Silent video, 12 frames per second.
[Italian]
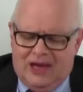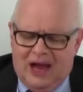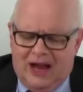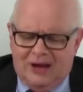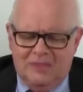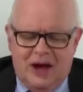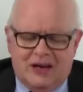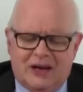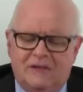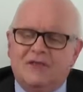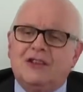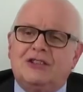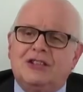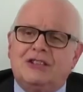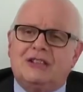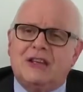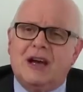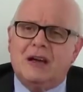chiara marca
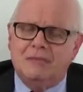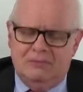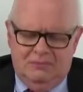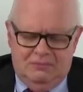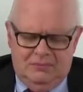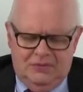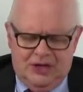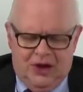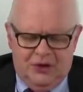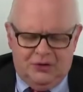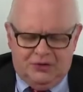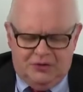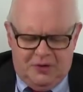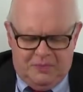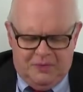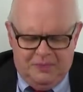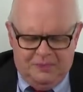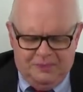fascista Donald
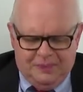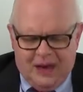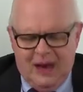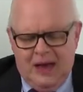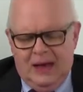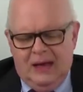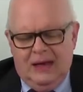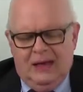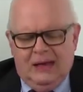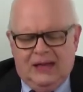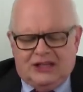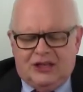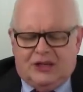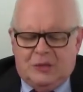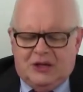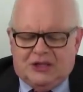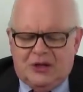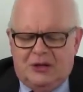Trump. La
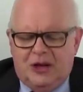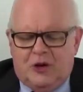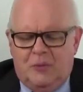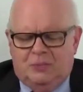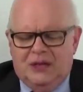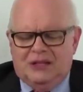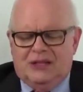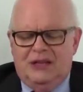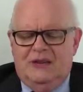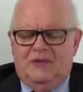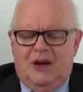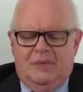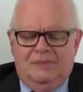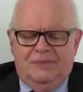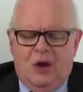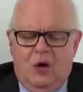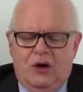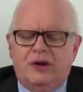situazione complessiva
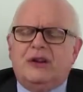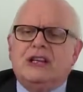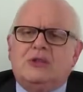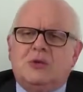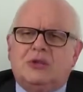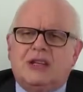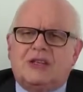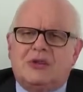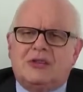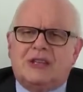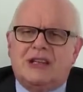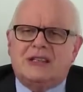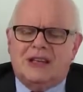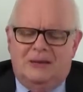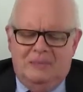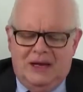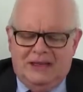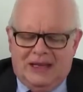ora risulta
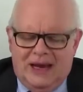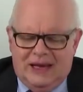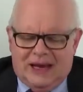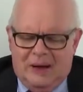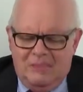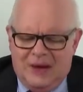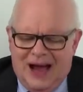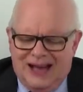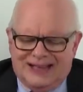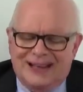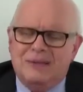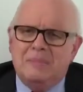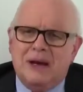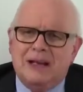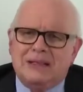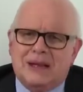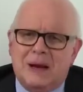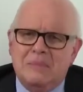sostanzialmente cambiata per
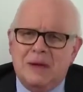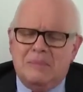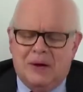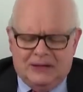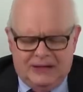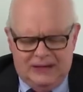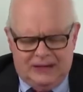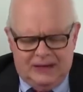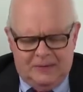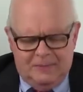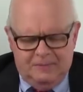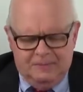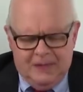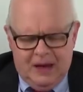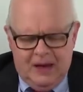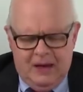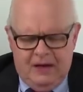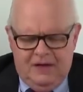entrambi i partiti.
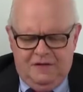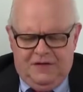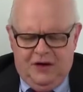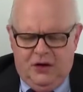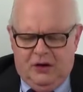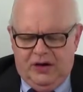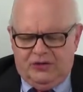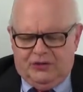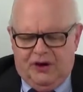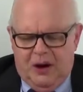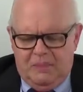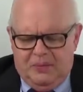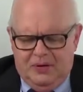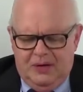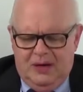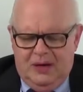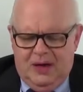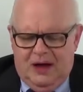Finora Trump
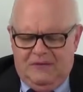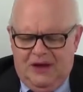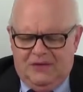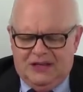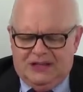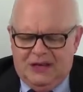aveva